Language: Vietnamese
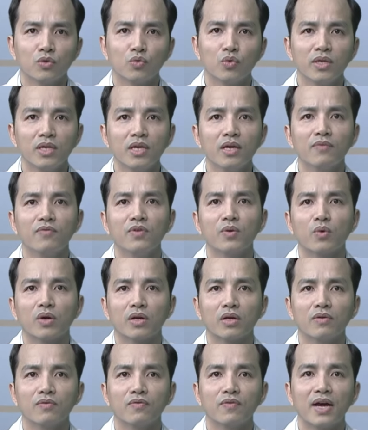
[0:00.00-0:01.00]
Tuy nhiên, viêm
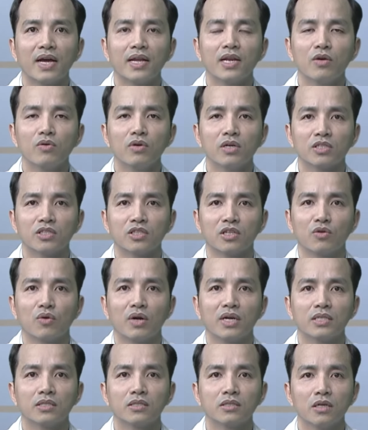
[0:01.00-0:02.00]
quanh khớp vai nếu được chẩn
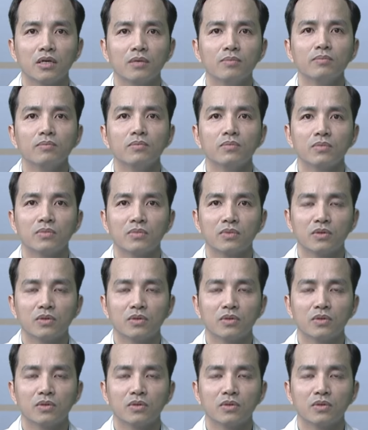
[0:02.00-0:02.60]
đoán sớm,